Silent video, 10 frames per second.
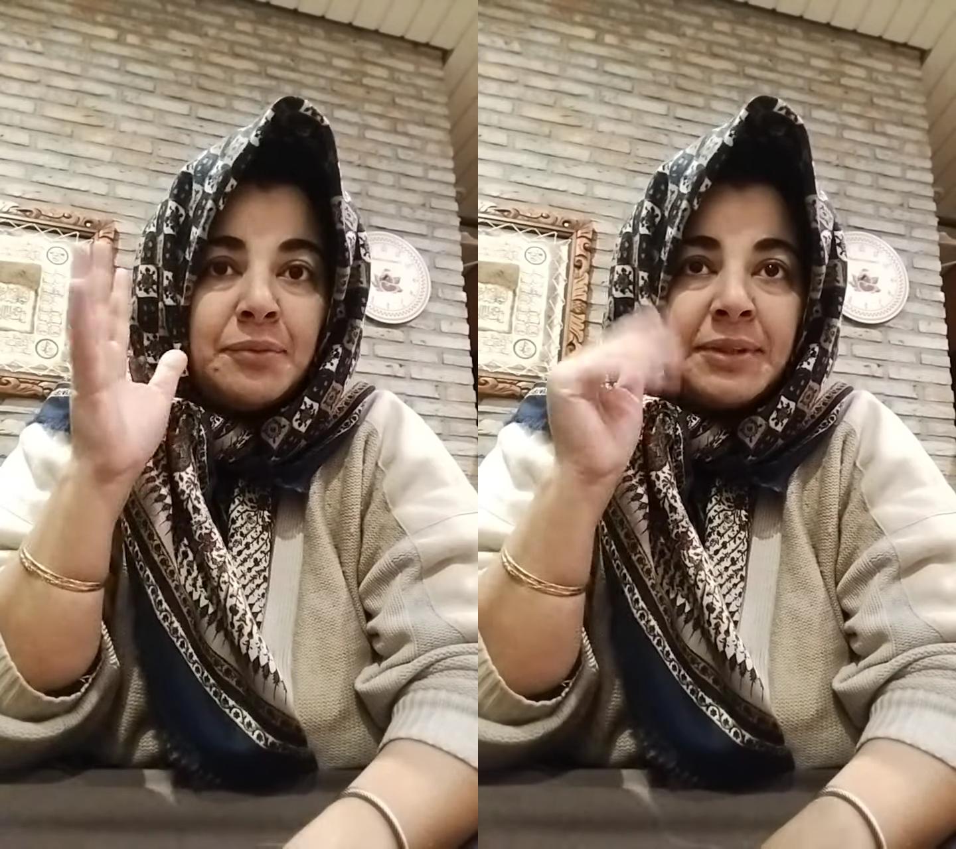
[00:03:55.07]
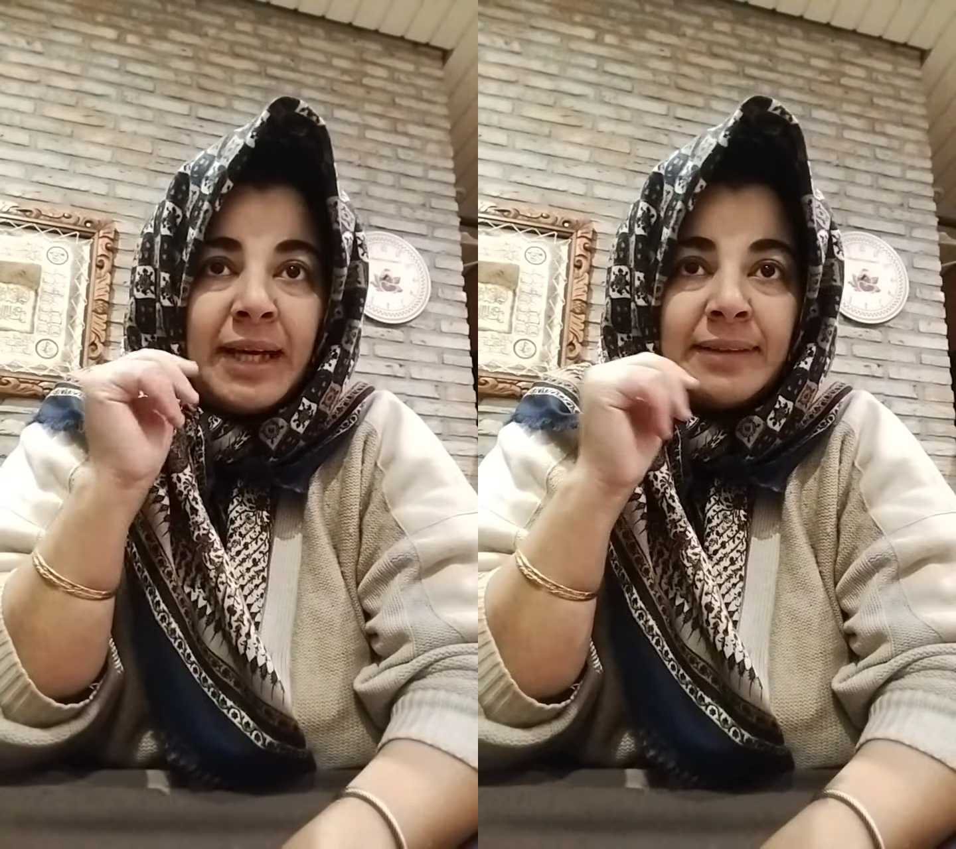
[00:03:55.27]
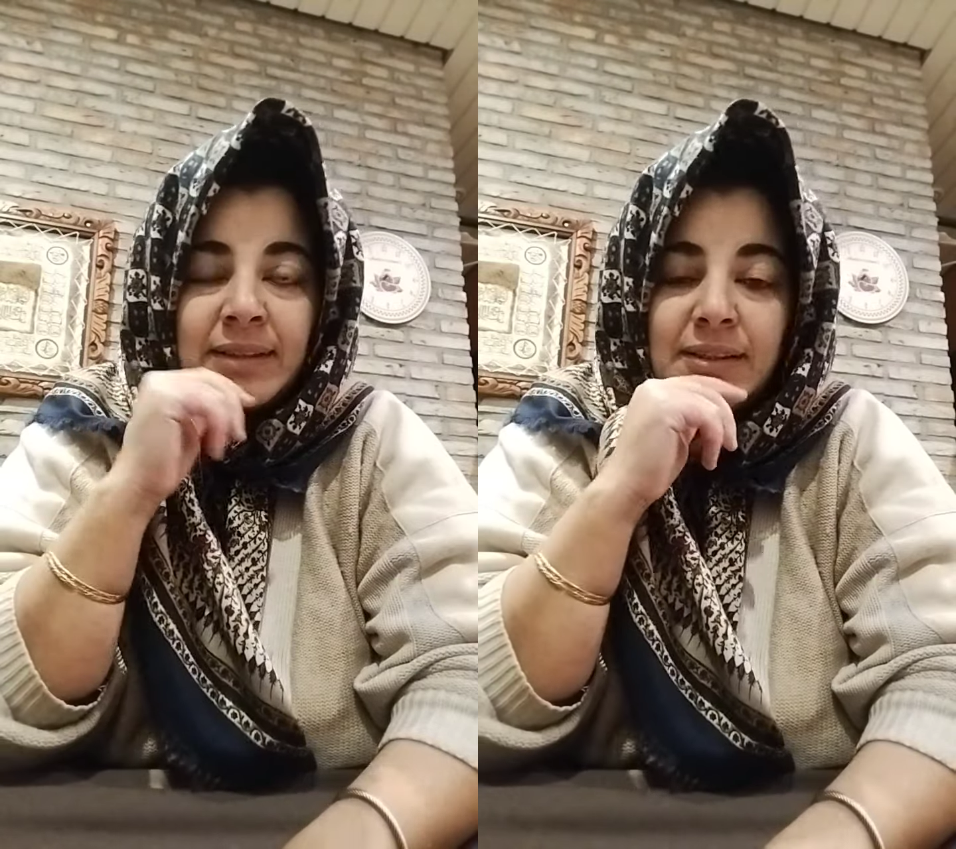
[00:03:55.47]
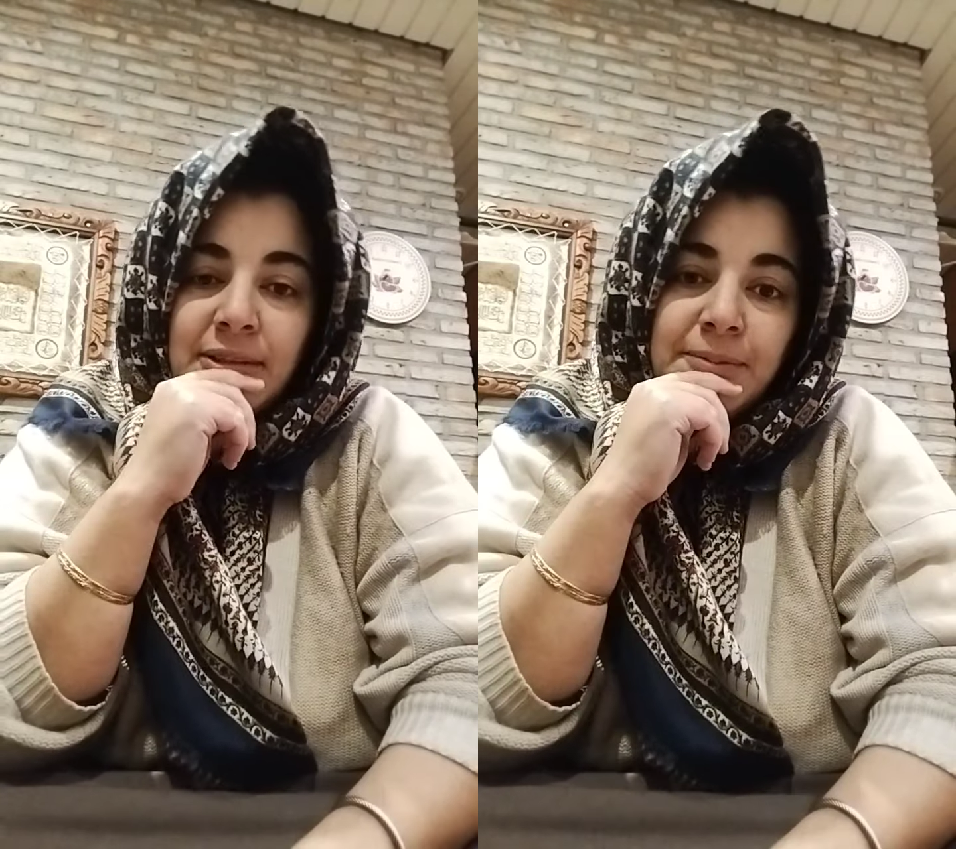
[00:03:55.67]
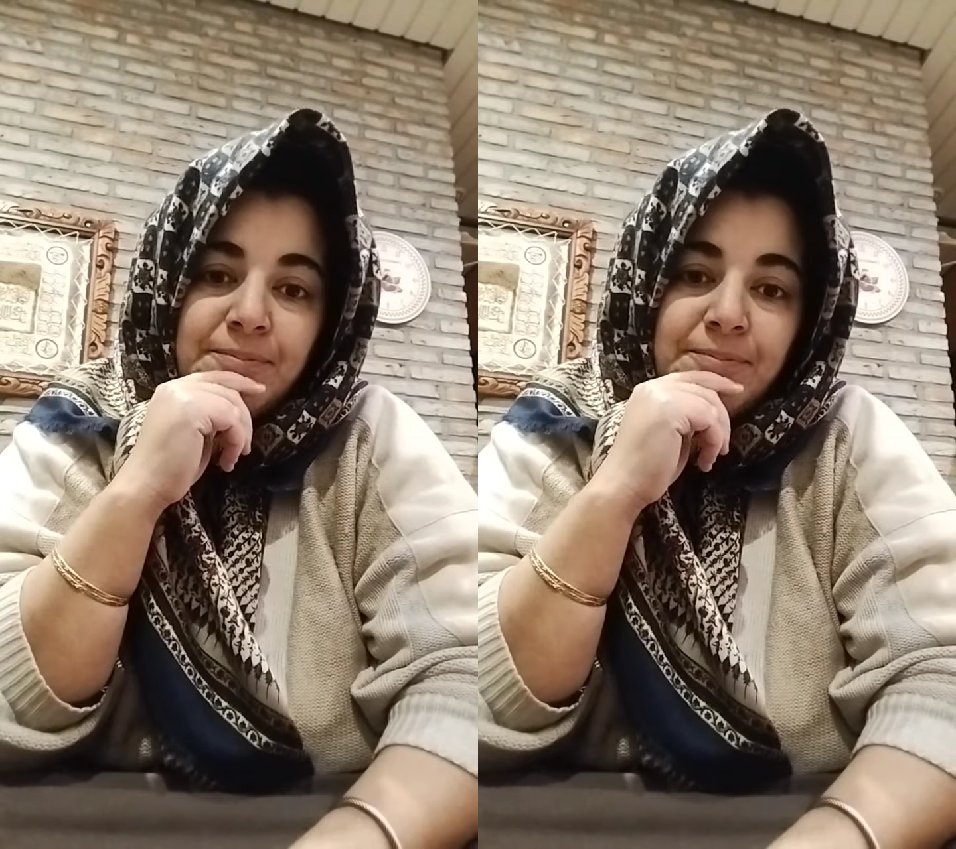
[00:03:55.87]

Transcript: ou 4